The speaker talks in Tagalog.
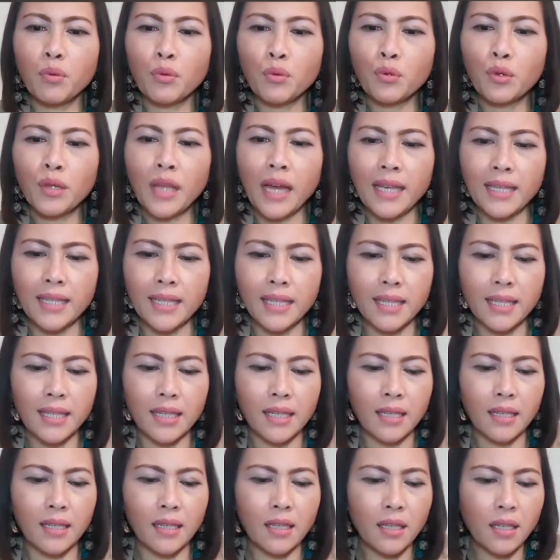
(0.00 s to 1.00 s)

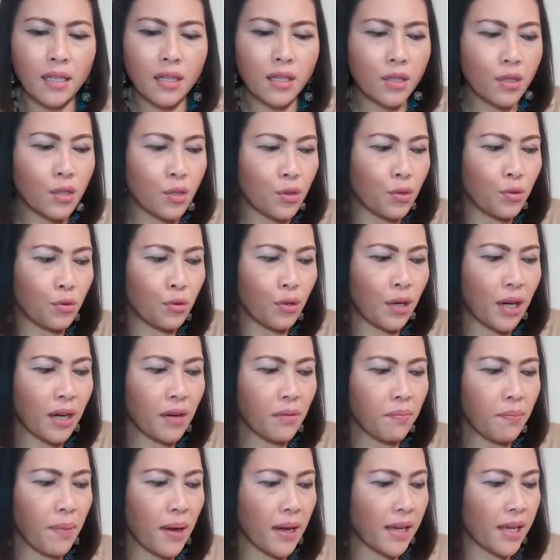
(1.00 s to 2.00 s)
prutas. So,
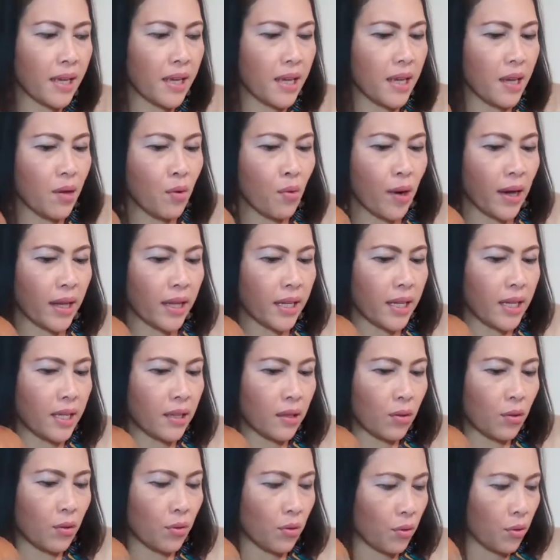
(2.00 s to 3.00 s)
ang paghiwa
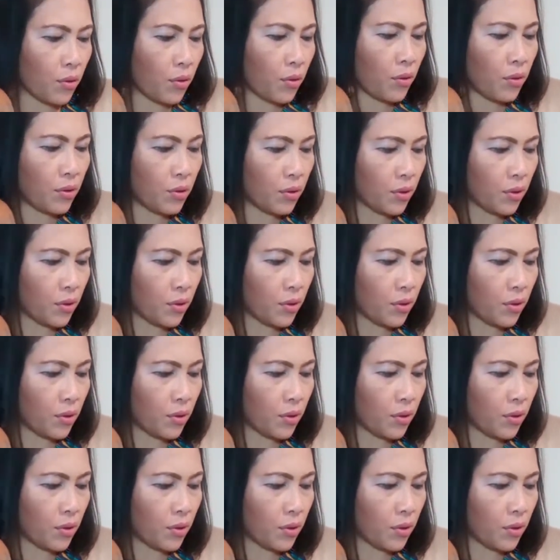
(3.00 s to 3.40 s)
nito